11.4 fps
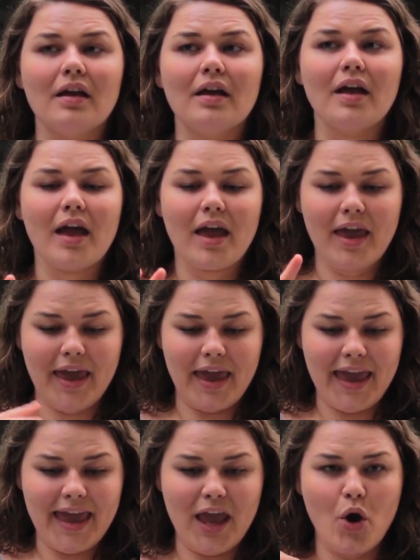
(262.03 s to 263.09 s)
Eu coloco o que
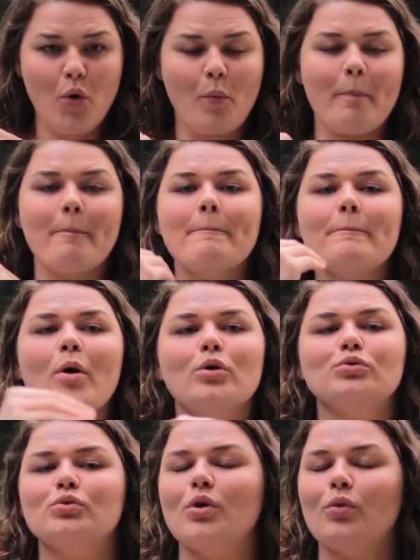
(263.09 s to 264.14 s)
eu quiser nas minhas
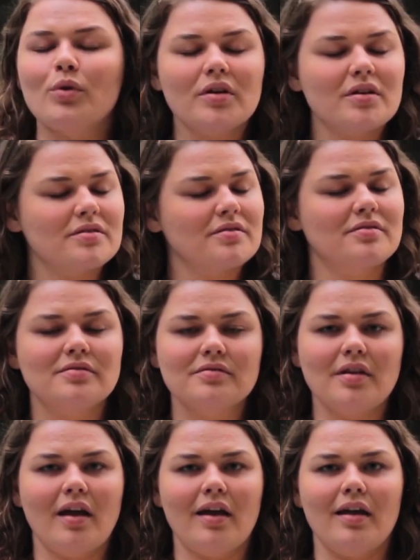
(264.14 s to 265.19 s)
redes sociais.
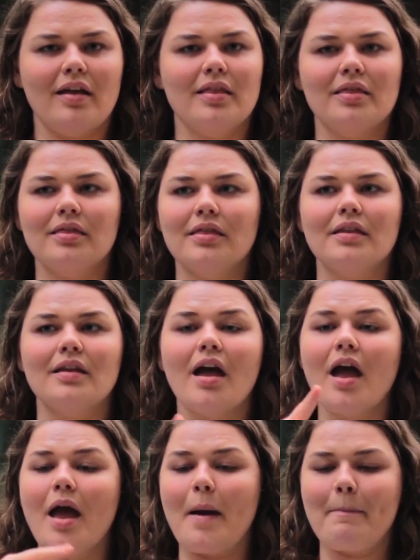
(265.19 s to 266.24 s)

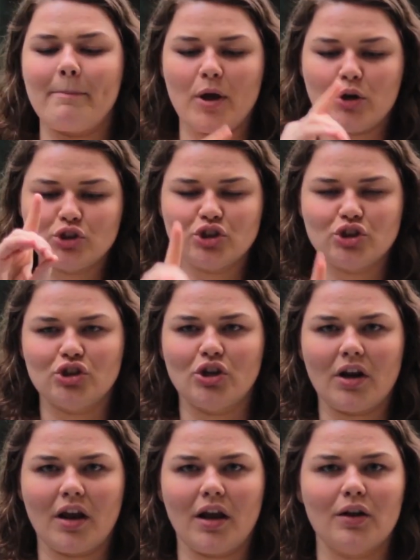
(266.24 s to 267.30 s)
É meu
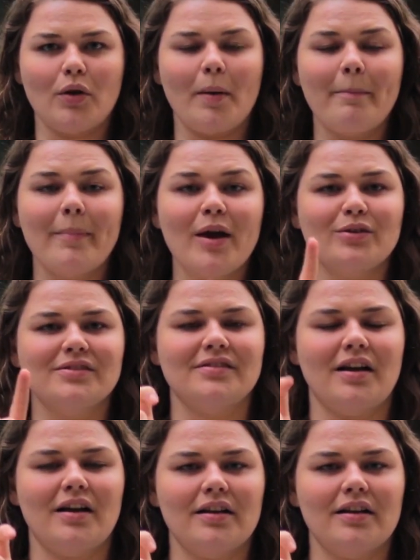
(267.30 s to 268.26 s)
direito. O Instagram é meu.